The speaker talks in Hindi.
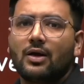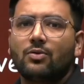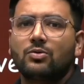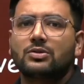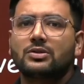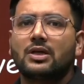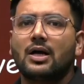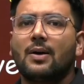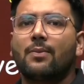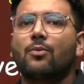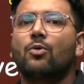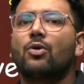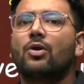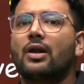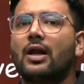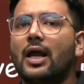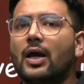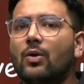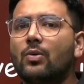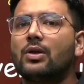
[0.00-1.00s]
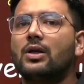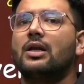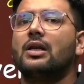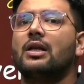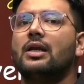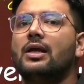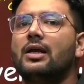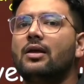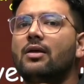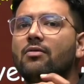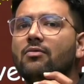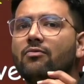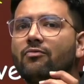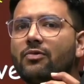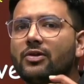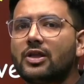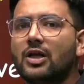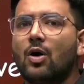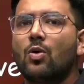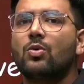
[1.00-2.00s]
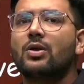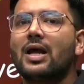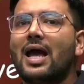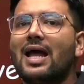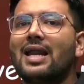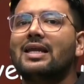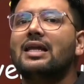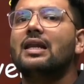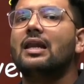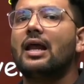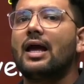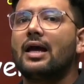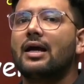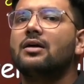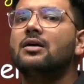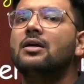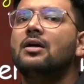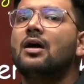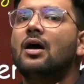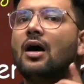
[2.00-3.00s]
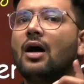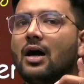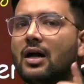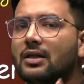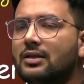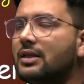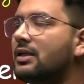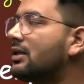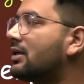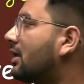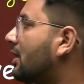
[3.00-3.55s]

है उसे आपको रेगुलरली विदाउट एनी लेग हर दिन